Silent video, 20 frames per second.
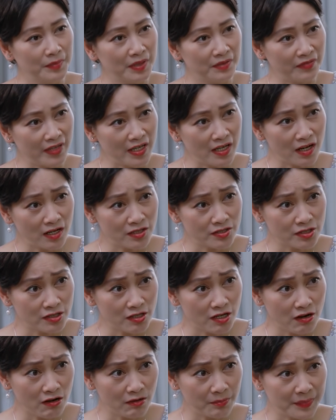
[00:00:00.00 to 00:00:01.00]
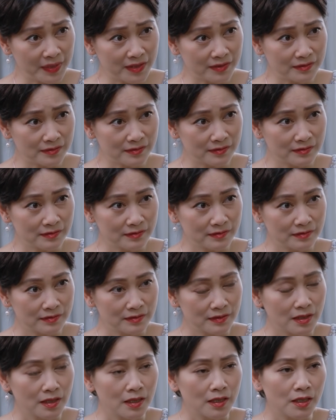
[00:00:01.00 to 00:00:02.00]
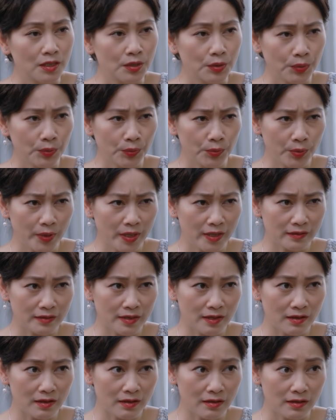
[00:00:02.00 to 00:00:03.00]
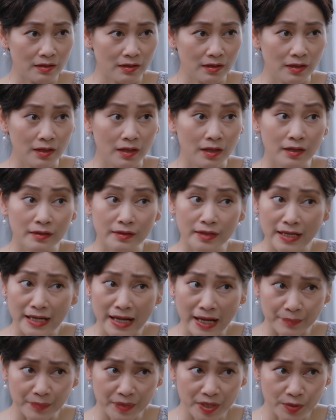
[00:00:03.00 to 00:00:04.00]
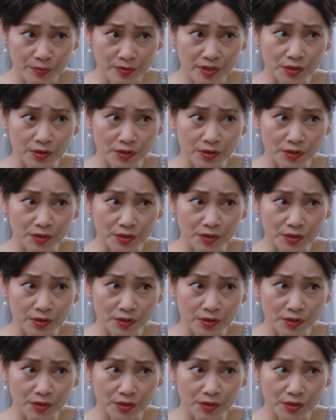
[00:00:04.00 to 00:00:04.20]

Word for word: Mình phải lo cho con mình Khuyên nó Nên